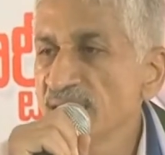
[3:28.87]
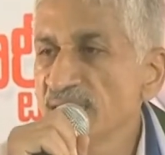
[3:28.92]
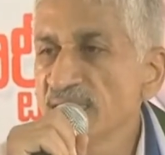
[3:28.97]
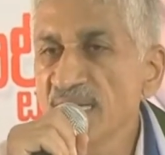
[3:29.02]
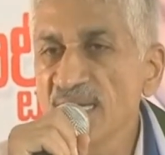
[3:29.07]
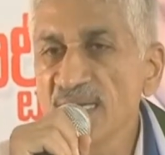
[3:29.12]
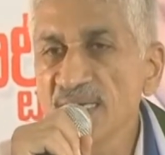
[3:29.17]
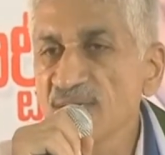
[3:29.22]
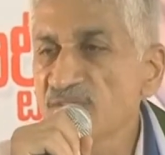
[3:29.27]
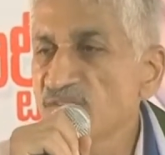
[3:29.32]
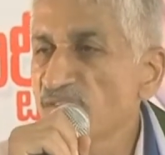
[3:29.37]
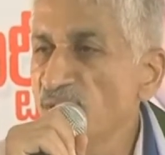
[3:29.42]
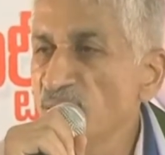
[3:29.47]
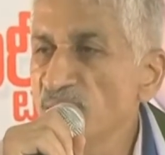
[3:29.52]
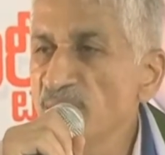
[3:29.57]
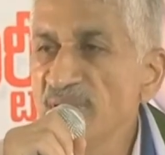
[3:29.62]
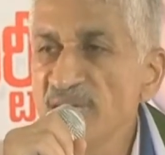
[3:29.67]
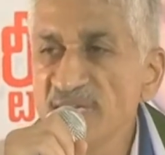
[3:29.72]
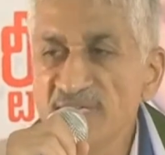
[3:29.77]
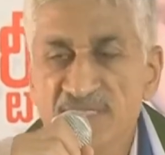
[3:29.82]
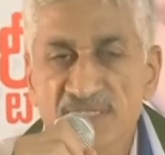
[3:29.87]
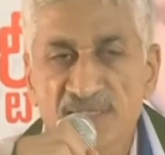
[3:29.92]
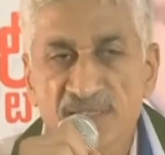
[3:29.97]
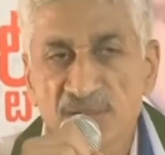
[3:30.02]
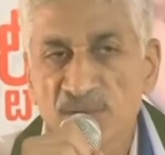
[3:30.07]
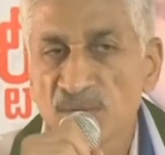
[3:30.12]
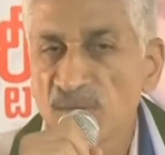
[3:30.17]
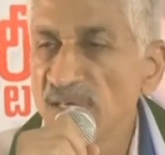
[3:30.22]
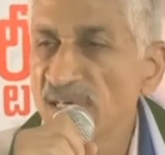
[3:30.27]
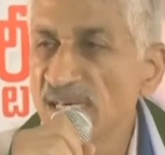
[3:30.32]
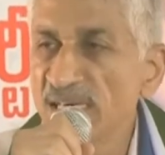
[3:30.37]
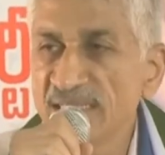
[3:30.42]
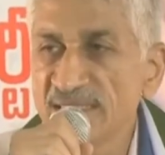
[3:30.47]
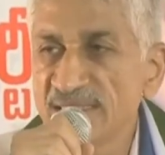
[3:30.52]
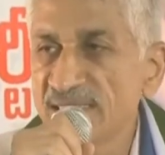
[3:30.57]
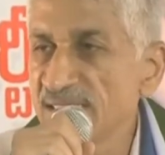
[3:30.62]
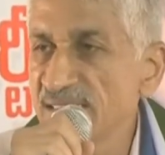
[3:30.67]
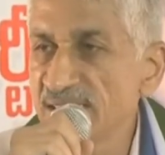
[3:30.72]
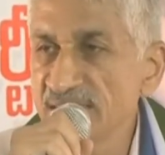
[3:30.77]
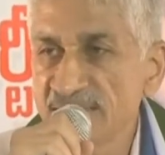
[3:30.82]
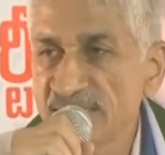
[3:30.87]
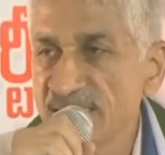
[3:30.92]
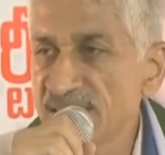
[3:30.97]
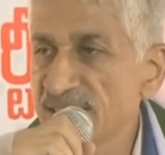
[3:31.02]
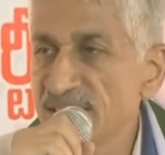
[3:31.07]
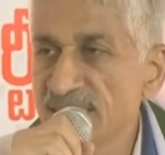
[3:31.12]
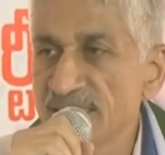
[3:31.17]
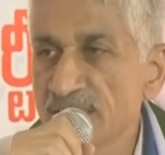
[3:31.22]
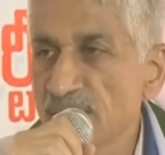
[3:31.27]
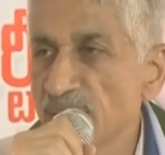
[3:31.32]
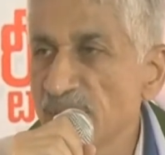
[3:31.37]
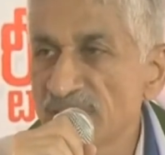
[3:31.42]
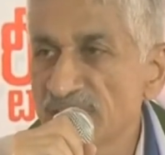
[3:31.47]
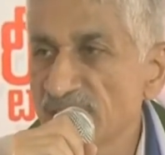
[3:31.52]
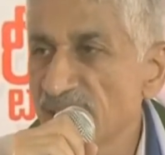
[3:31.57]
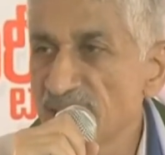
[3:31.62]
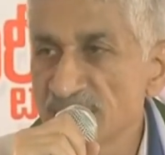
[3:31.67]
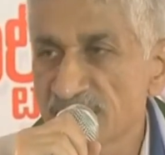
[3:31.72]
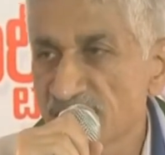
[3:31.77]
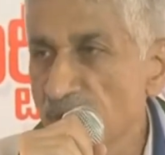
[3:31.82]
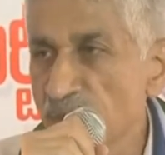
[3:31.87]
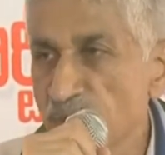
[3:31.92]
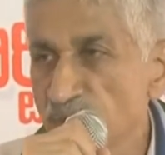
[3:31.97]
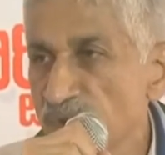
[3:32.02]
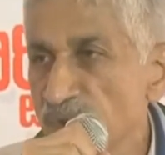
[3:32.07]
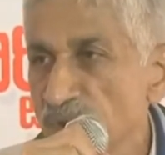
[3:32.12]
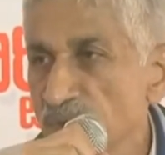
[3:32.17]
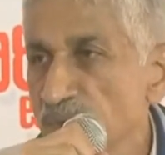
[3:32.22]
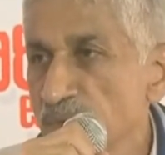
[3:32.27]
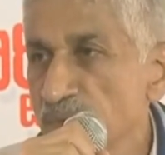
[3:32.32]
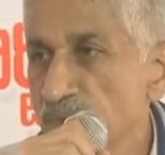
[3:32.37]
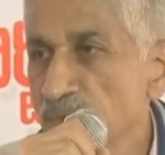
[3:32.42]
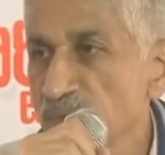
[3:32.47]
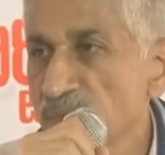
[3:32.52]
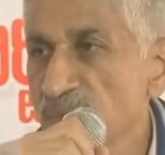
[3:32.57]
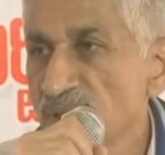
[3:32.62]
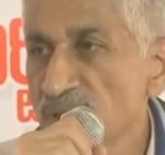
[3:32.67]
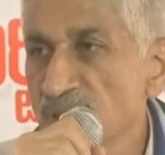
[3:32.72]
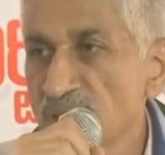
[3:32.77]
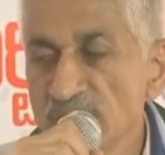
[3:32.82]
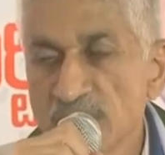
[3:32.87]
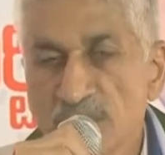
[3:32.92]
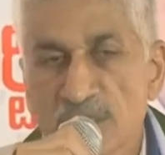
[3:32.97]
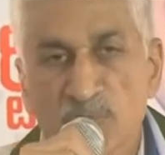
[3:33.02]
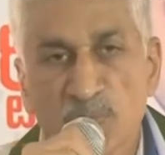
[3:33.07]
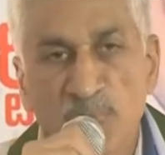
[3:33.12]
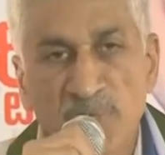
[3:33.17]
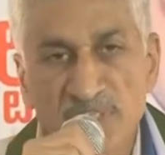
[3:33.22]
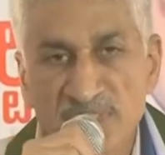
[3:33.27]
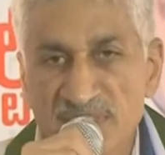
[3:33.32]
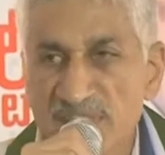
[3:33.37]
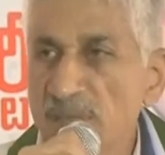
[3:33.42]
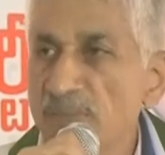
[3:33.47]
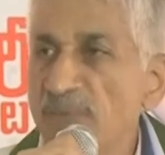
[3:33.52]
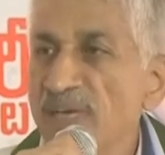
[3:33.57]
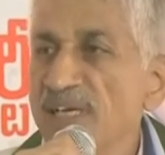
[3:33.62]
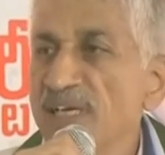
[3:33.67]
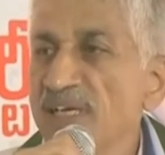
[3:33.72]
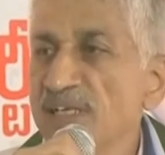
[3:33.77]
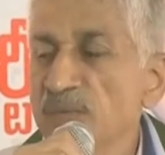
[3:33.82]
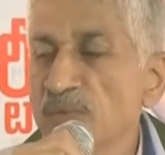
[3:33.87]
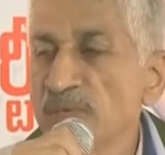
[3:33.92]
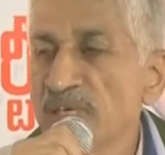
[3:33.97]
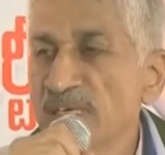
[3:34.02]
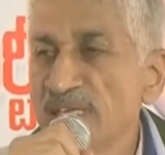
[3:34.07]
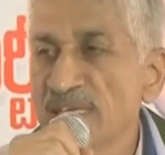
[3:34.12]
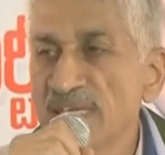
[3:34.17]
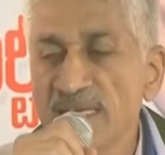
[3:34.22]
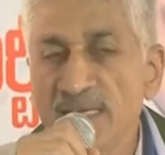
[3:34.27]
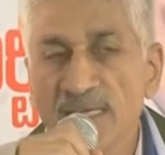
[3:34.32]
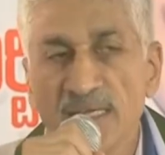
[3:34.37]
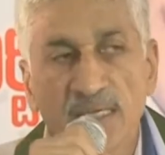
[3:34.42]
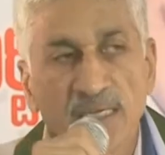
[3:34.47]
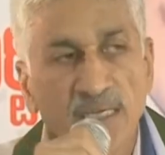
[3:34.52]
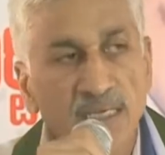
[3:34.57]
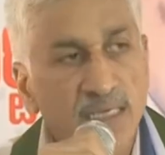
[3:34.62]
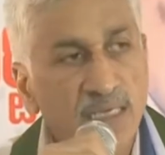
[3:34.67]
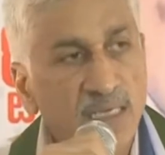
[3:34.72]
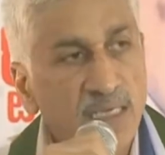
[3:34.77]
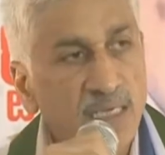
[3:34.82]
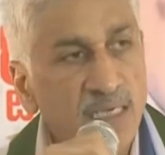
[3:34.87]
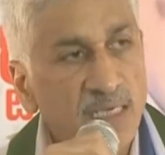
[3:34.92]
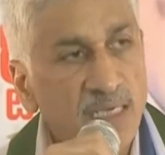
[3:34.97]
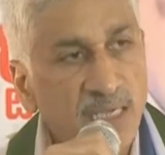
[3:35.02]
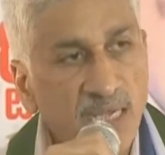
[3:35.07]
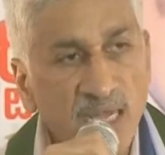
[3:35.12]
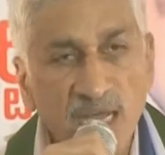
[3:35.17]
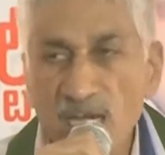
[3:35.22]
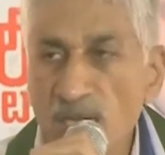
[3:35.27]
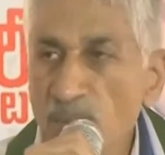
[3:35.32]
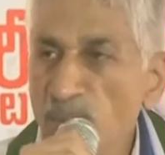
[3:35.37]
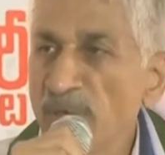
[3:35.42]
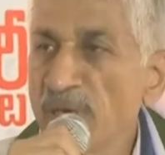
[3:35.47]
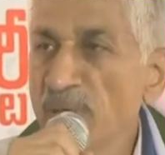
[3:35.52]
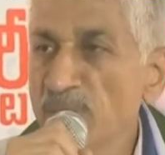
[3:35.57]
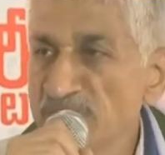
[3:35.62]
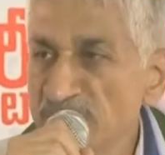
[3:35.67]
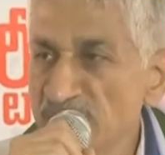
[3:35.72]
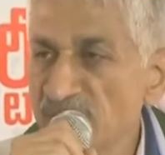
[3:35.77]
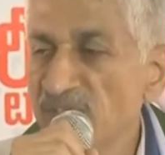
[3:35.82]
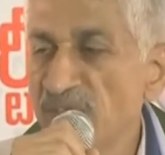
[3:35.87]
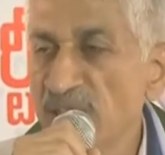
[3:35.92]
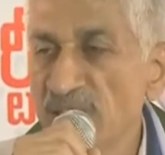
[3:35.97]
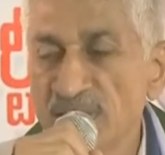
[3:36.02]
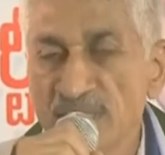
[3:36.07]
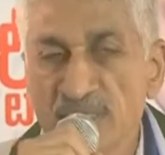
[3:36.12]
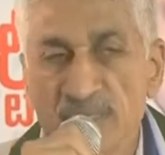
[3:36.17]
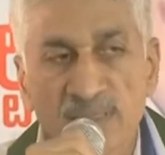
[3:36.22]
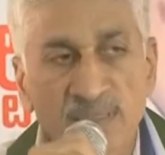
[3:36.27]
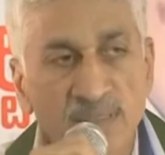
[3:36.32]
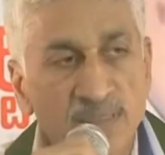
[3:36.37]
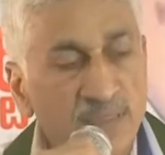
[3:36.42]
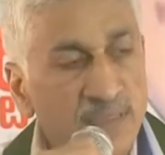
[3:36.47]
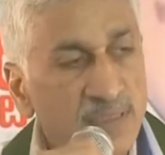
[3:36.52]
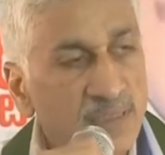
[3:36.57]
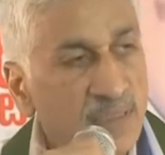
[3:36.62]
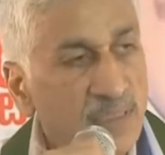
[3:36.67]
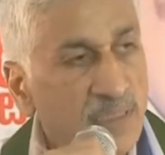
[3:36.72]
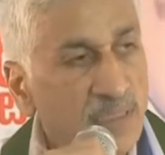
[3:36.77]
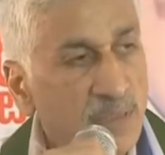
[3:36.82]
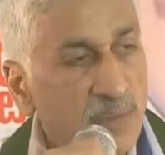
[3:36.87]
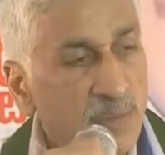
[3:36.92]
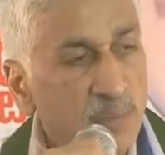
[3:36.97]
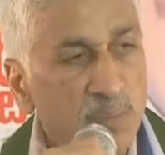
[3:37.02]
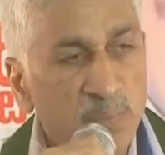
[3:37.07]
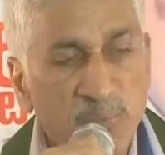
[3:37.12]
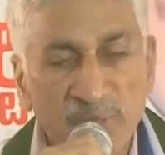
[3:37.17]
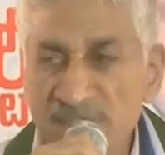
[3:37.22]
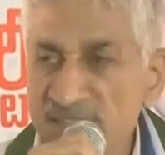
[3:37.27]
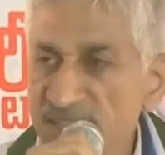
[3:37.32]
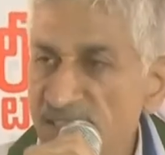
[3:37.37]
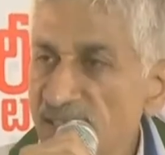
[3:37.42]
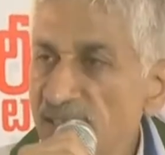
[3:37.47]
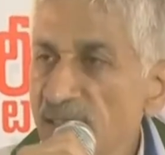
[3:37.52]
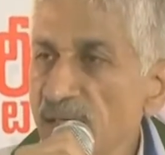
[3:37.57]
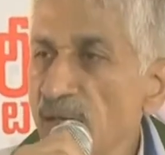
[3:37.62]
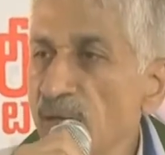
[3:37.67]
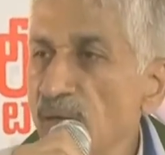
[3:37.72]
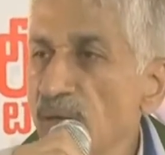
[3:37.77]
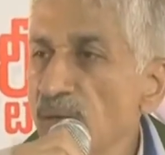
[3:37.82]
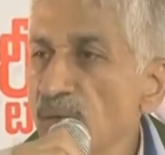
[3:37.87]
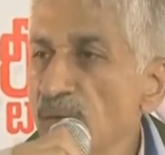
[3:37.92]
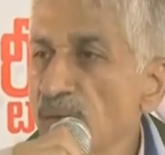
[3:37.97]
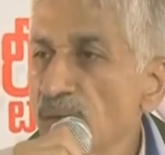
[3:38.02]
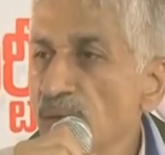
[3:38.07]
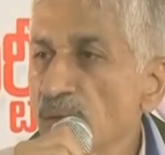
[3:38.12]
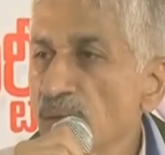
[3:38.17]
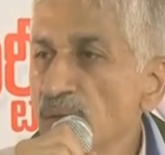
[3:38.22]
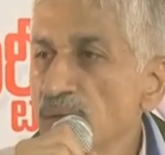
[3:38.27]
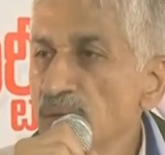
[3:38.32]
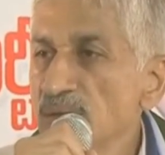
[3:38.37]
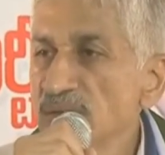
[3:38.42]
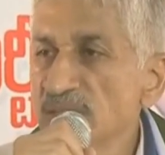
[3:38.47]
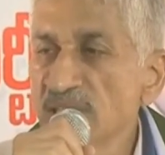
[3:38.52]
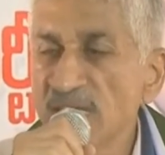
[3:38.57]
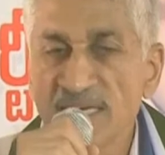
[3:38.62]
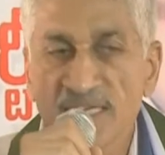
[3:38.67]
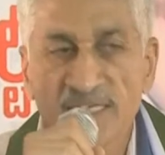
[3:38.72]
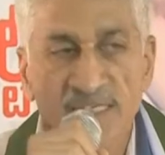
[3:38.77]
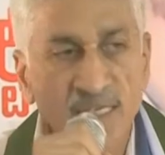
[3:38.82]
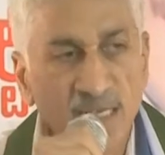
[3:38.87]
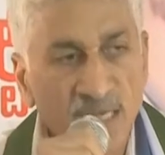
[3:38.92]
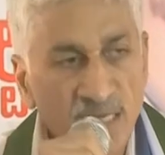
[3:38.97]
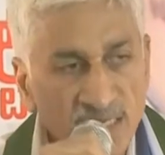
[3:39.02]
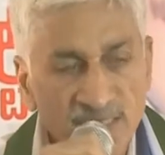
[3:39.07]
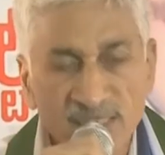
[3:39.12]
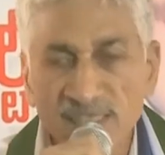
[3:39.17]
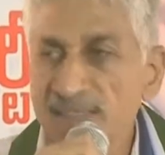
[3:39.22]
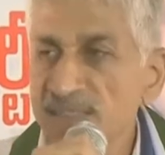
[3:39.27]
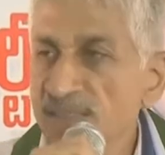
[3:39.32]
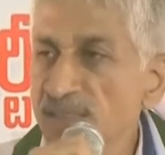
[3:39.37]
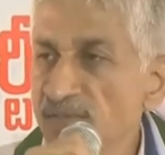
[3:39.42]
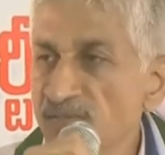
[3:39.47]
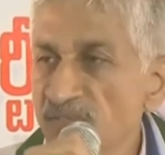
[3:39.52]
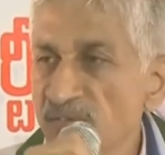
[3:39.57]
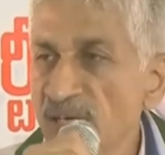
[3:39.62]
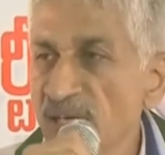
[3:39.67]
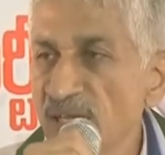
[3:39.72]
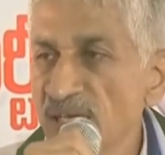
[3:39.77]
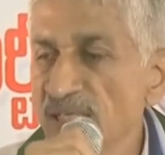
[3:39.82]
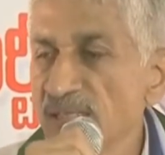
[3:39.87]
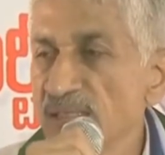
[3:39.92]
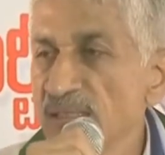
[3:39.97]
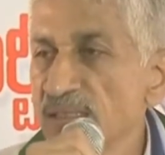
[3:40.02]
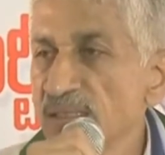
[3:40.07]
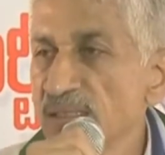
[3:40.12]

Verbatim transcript: ఇనాగ్ర ఫౌండేషన్ స్టోన్ లే చేసినంత మాత్రాన సరిపోదు స్పష్టమైనటువంటి కాల పరిమితి ఇవ్వాలి బడ్జెట్లో దానికి అలొకేషన్ ఇవ్వండాలి